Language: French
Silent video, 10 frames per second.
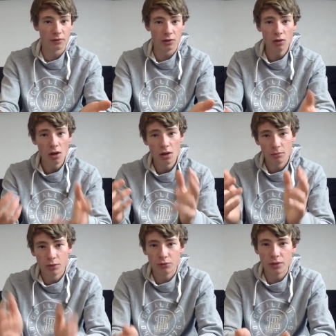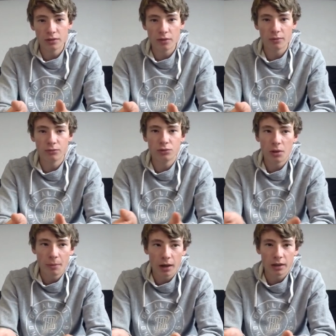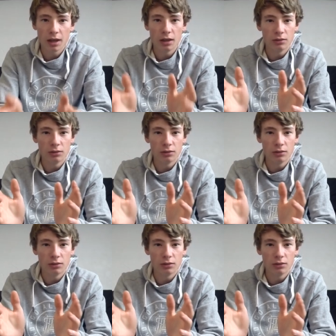vidéo, mais je voulais vous en parler.